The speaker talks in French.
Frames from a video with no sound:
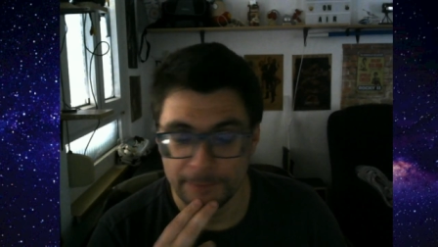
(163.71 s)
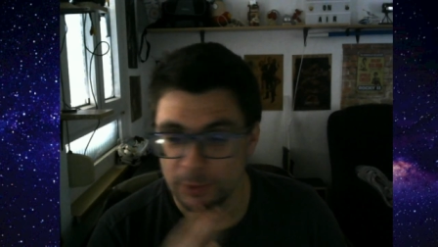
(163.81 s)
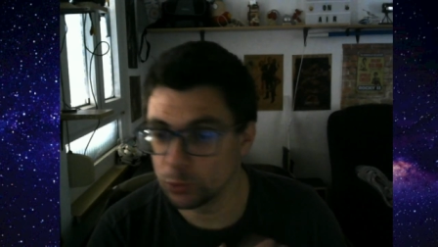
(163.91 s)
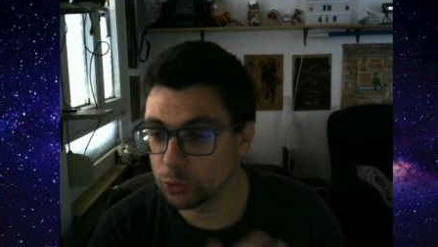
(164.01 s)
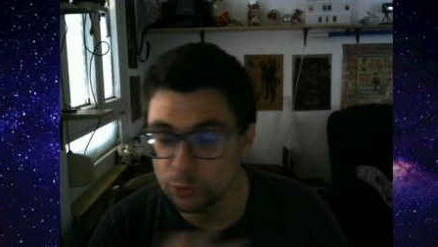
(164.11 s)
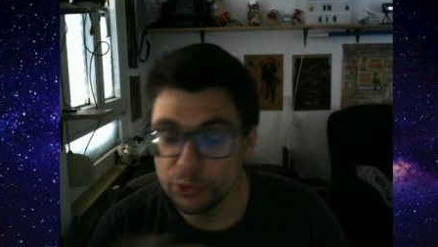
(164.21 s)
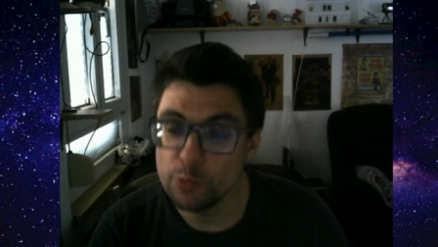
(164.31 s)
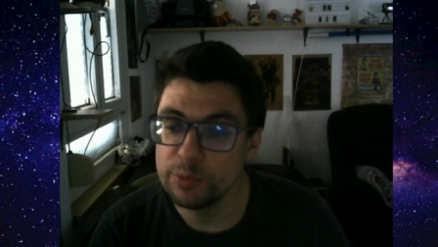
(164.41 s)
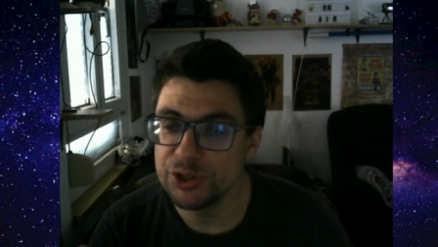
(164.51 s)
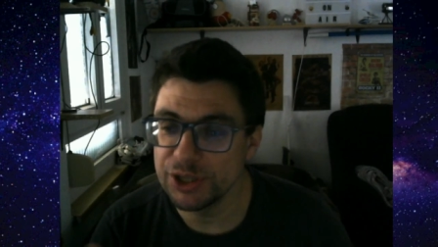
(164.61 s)
Donc on est
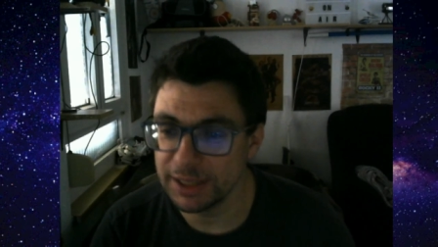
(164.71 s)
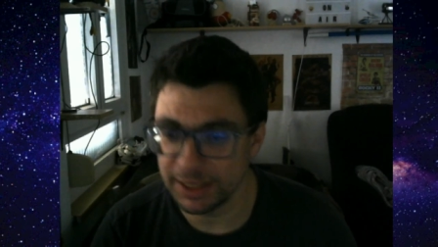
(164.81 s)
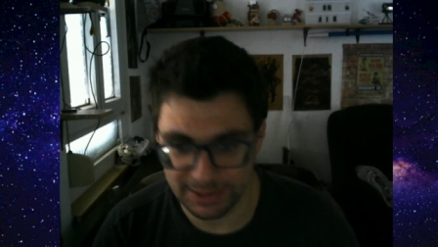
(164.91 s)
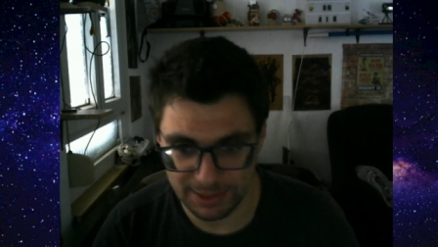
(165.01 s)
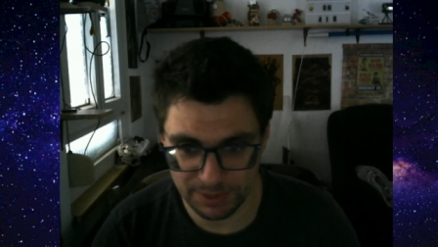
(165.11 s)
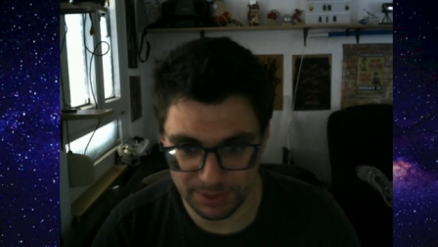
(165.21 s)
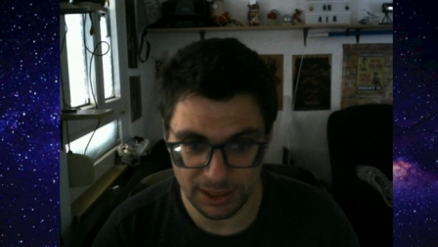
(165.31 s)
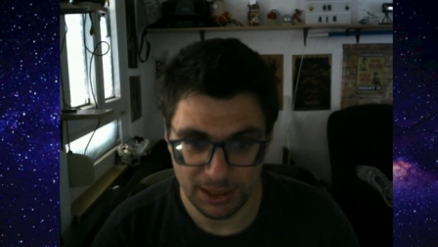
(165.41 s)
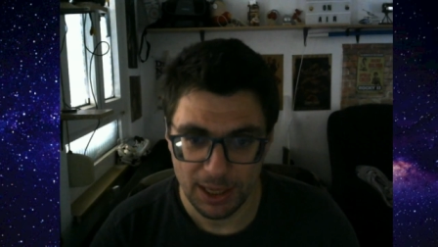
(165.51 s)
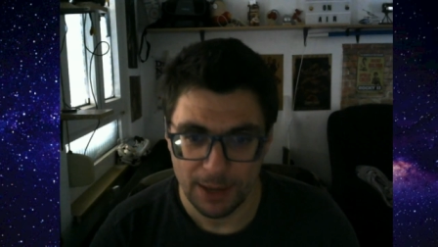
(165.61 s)
obligé de l'accepter,
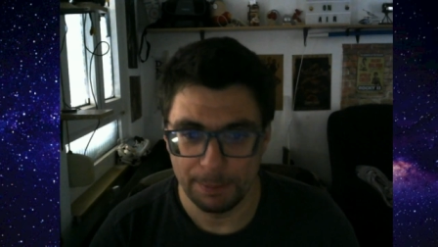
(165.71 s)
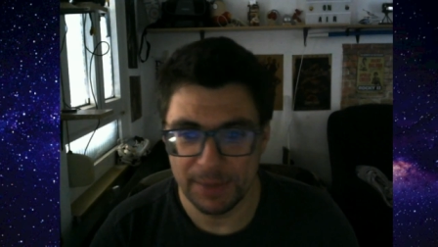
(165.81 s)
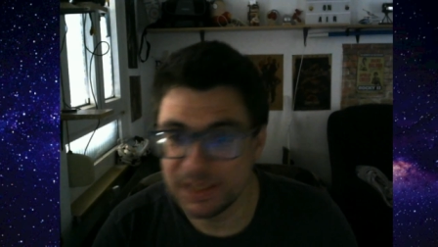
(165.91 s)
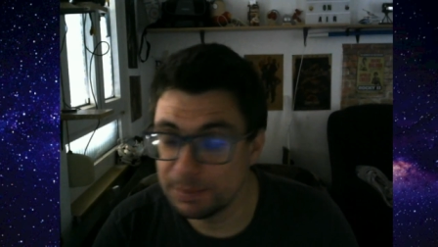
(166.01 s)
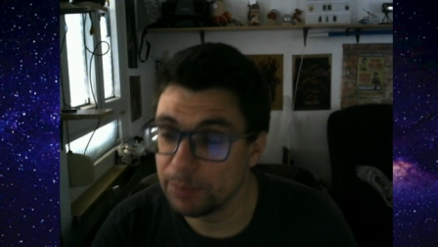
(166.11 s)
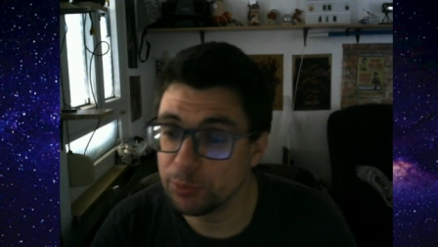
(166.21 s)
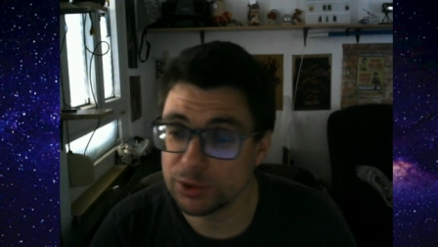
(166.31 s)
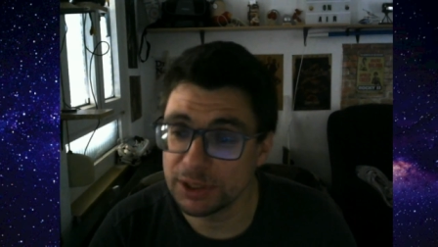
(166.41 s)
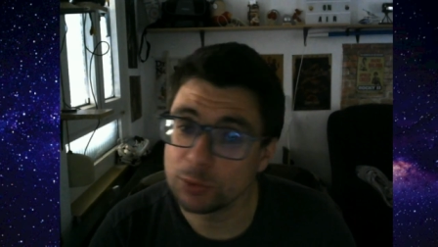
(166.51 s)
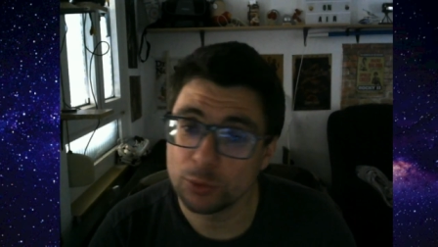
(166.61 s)
mais c'est pas pour
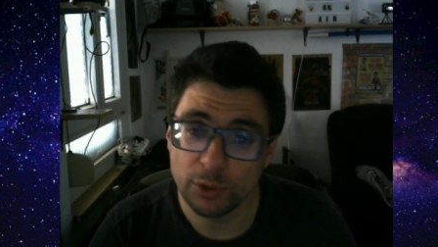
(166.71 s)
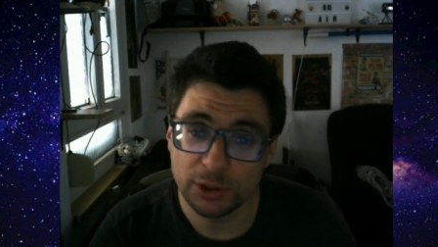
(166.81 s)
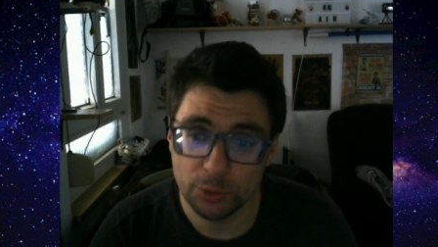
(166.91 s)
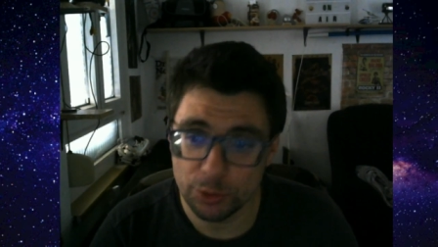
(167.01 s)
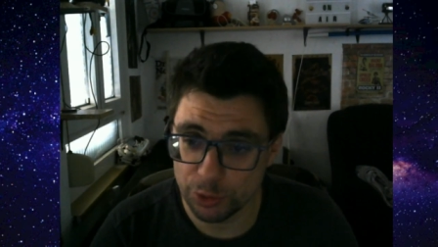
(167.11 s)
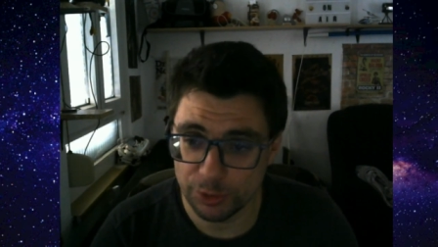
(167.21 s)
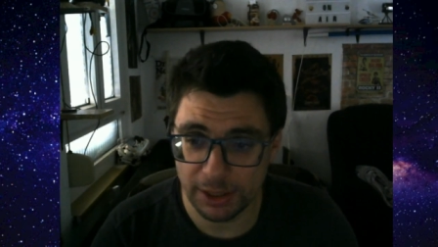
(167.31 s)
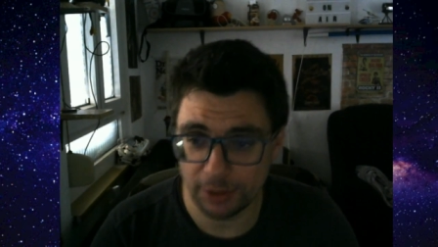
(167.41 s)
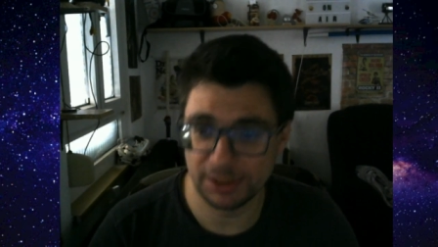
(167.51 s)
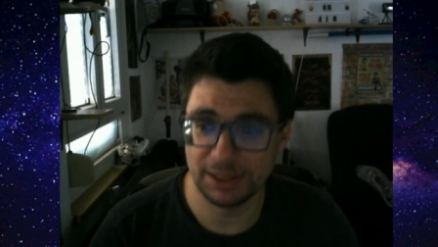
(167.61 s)
ça qu'on doit le cautionner
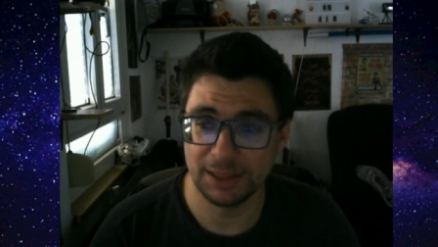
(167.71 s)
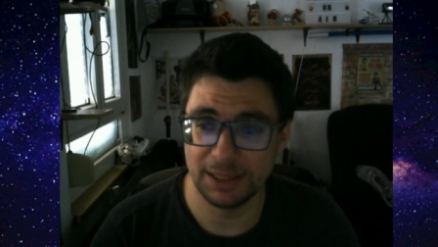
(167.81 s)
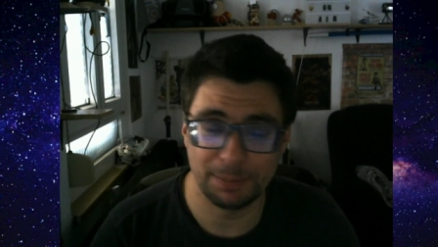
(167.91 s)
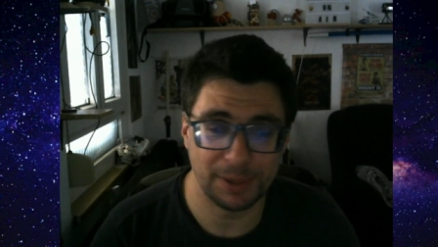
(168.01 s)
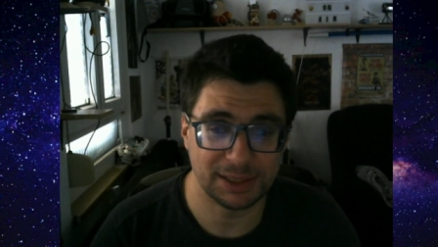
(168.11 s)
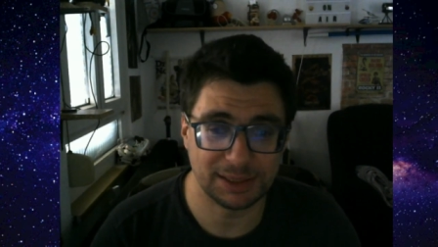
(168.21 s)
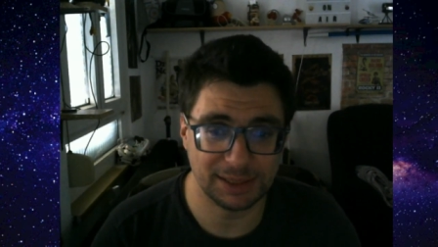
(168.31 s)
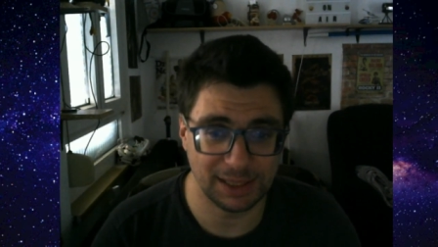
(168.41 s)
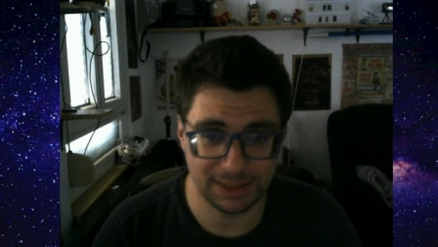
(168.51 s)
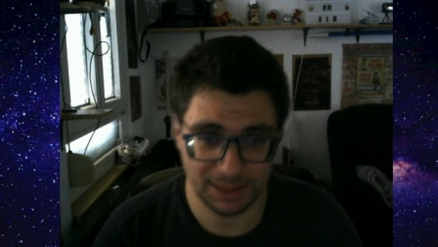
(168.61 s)
quand il dépasse
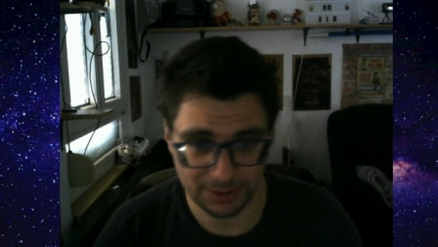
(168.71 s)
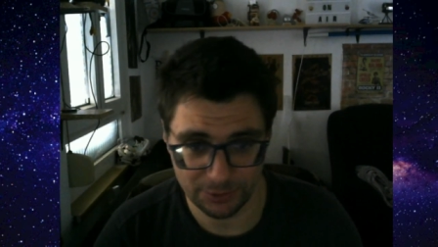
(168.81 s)
certains euh,